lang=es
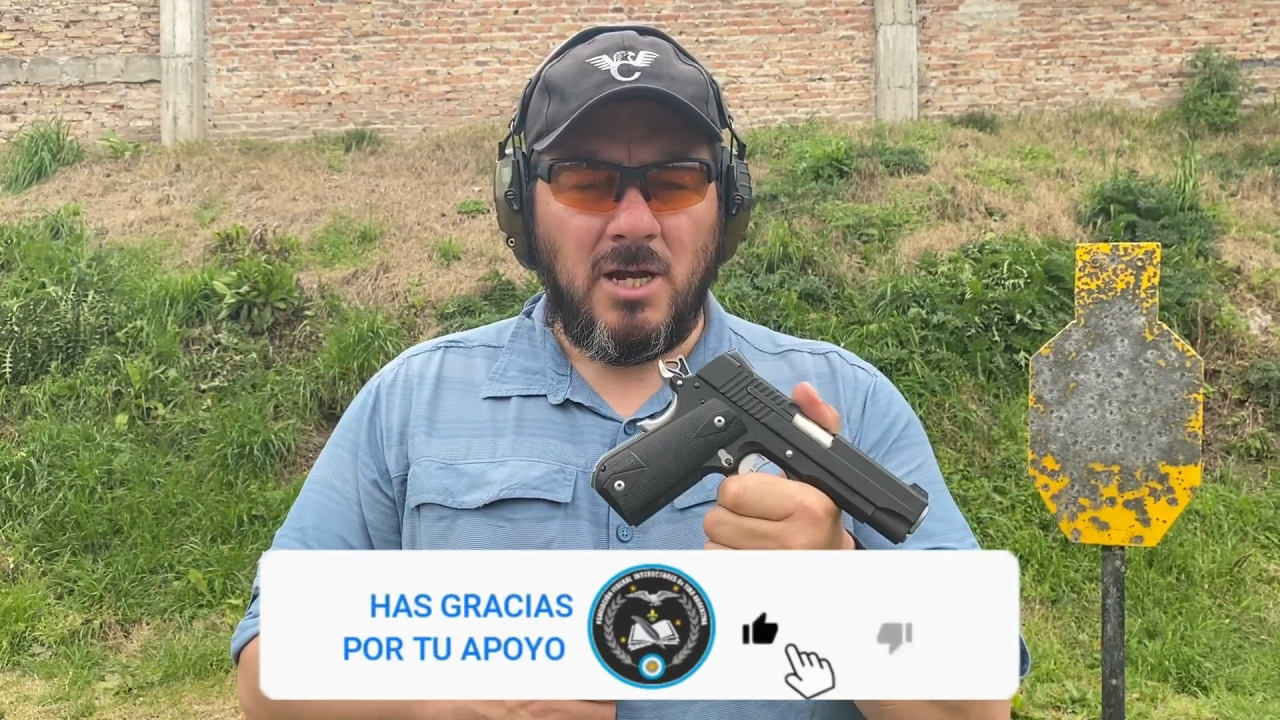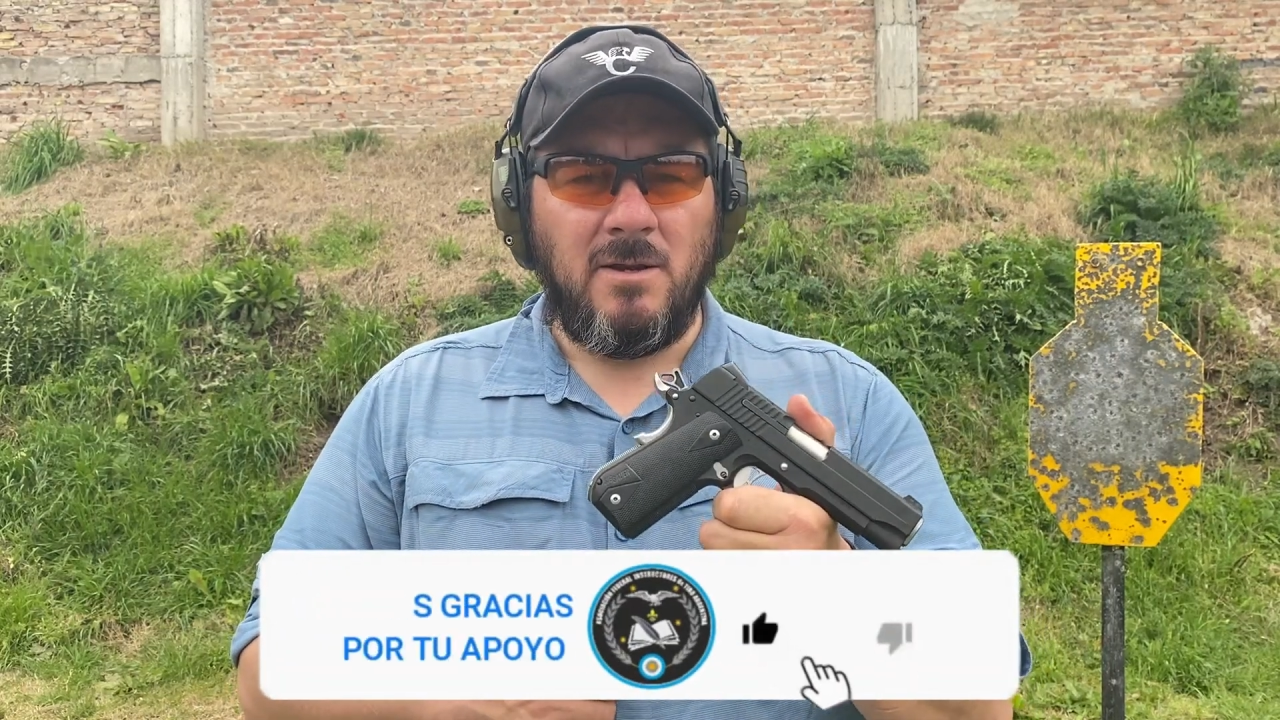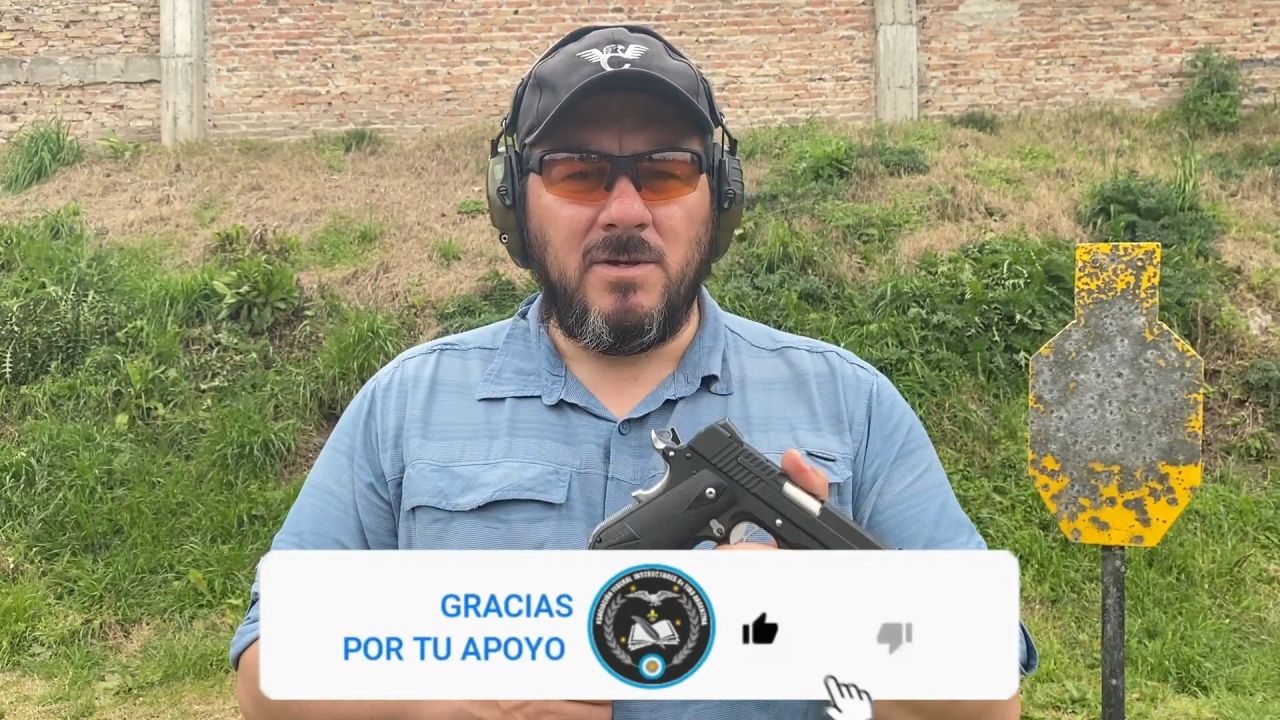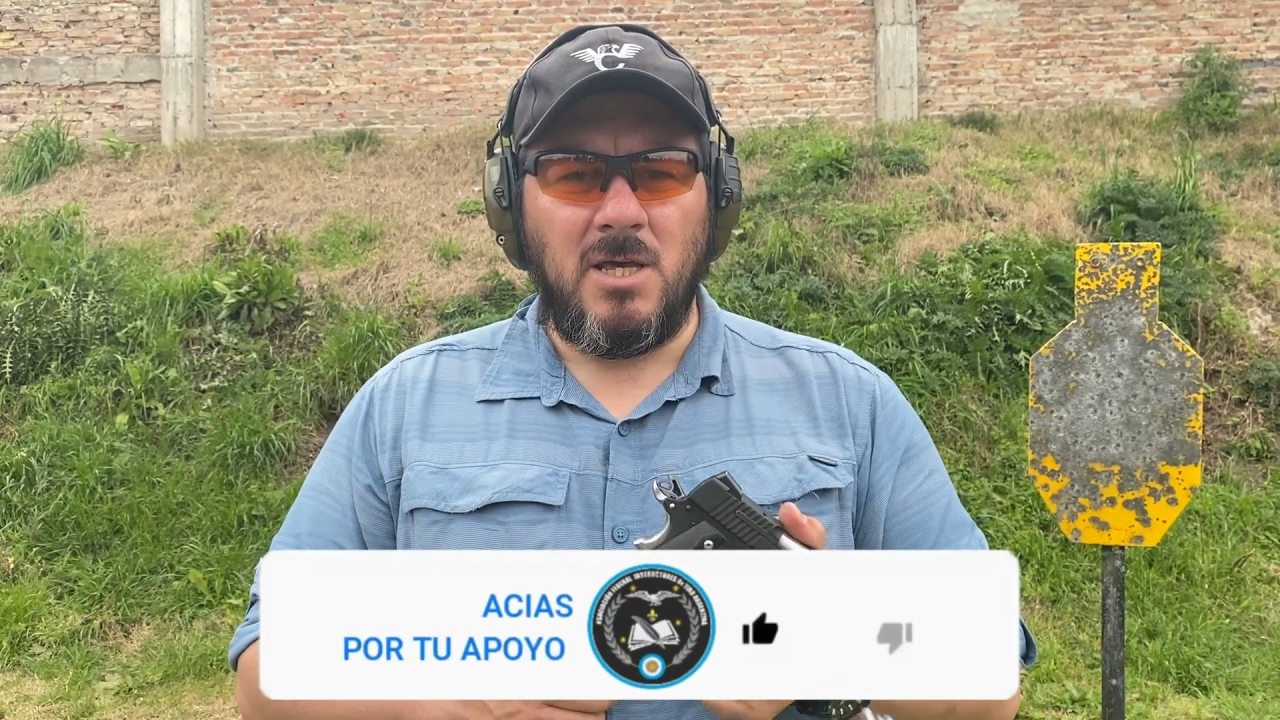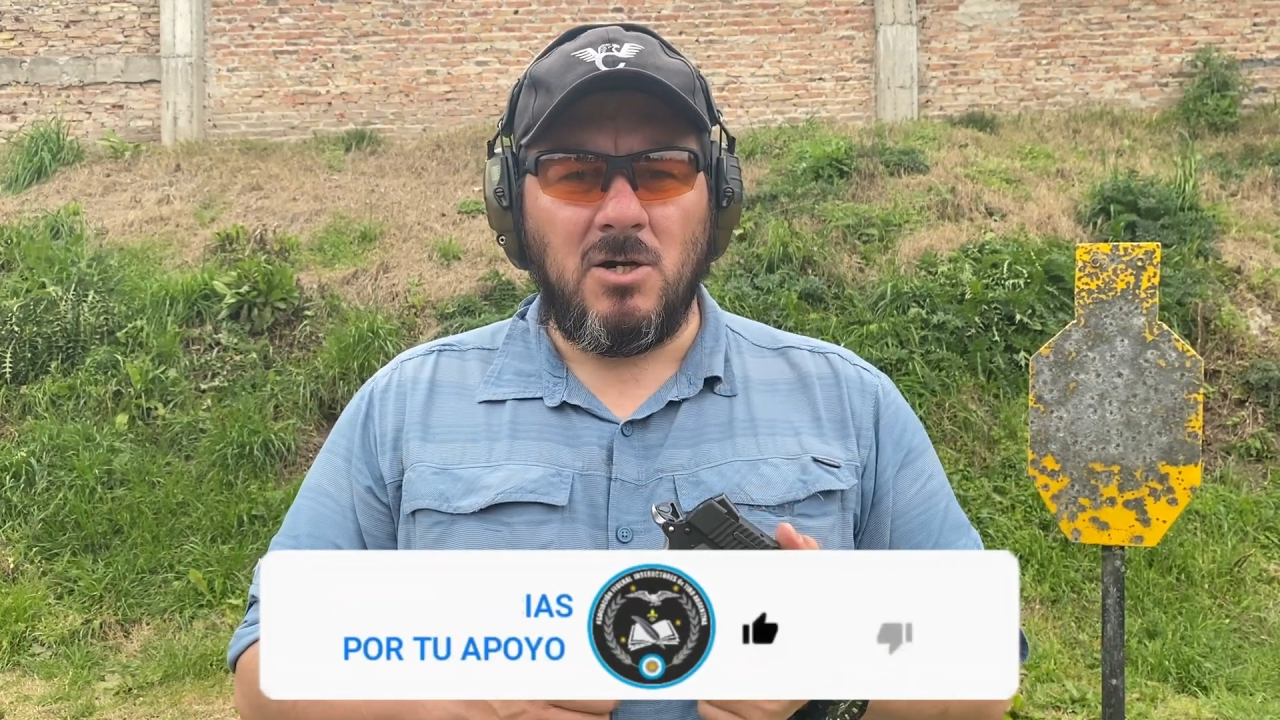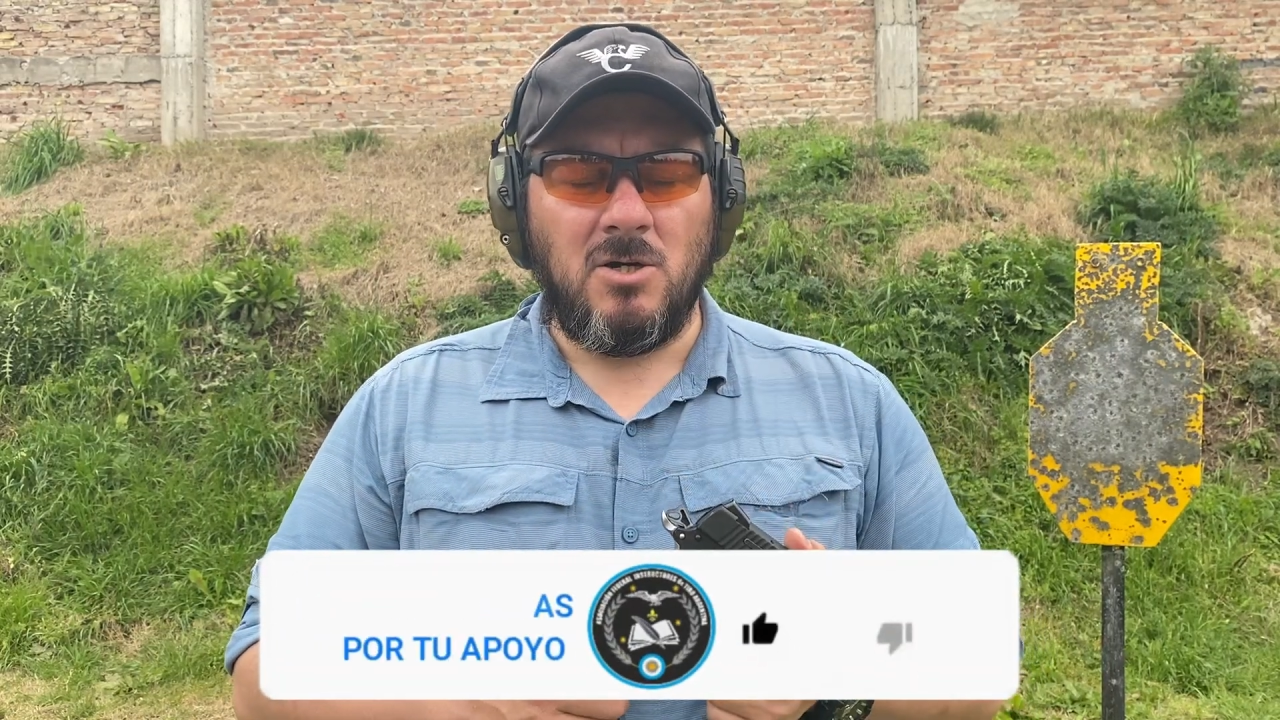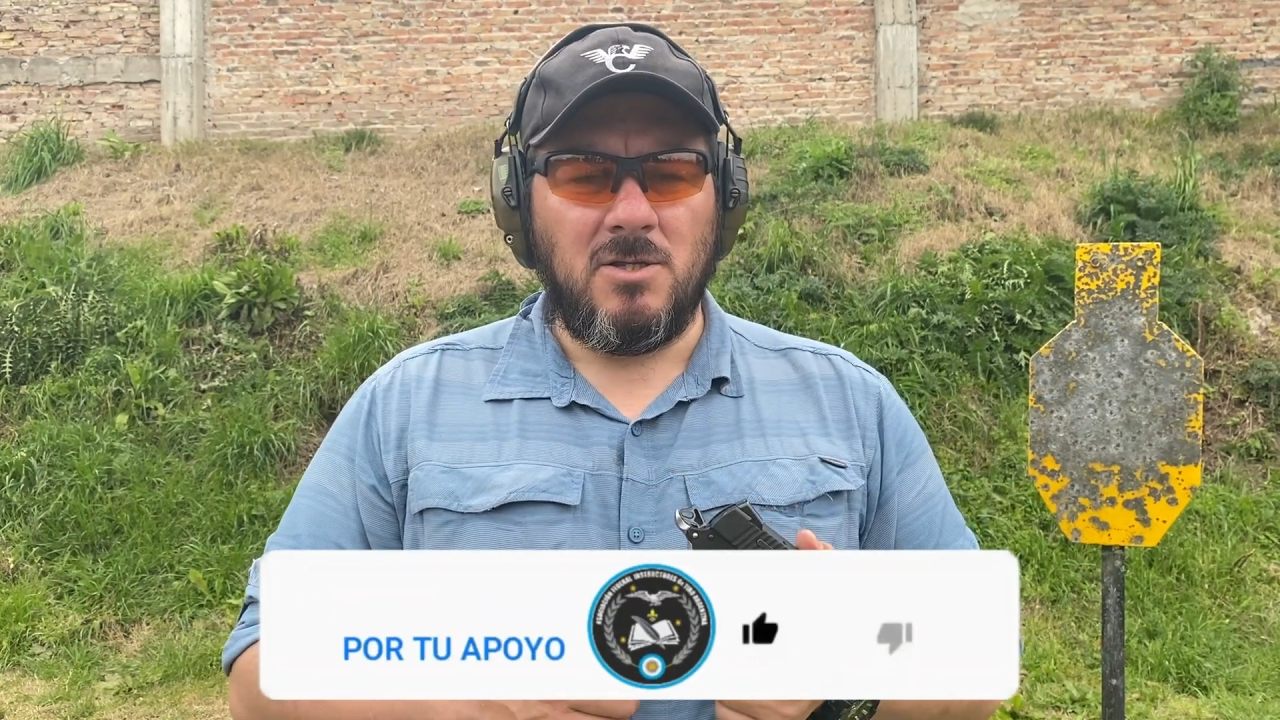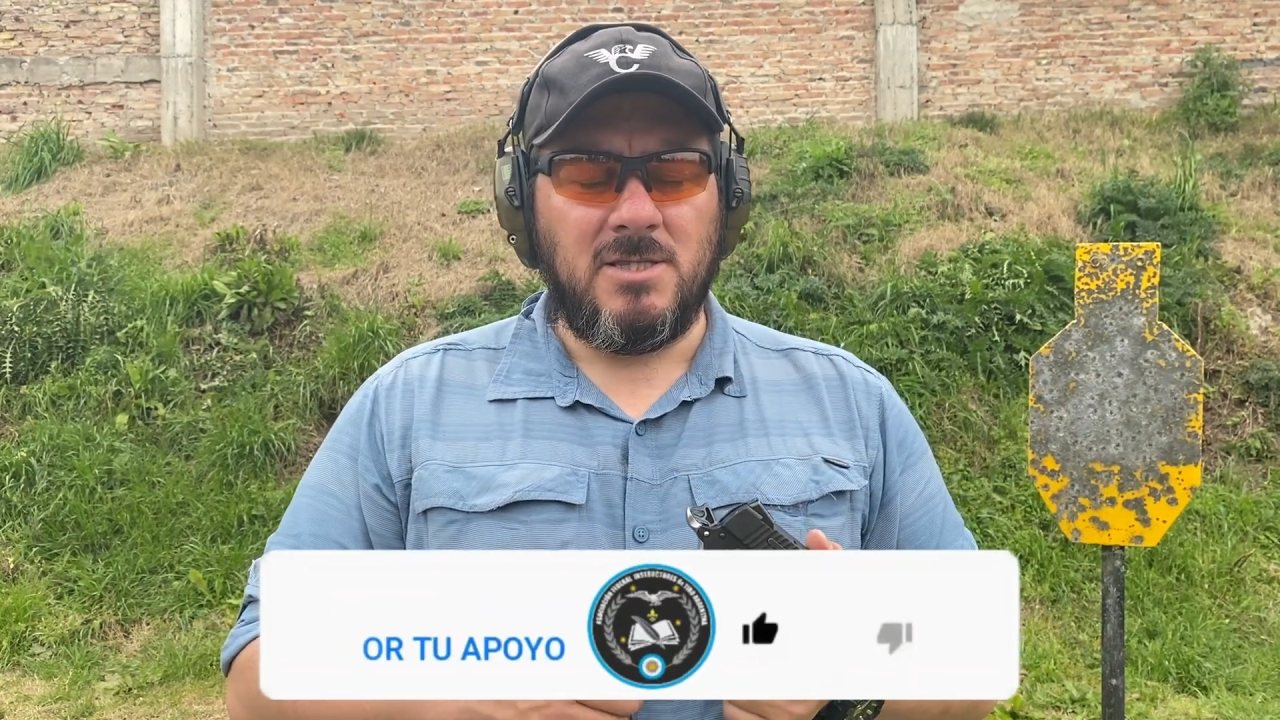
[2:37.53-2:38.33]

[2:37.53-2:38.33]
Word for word: el video,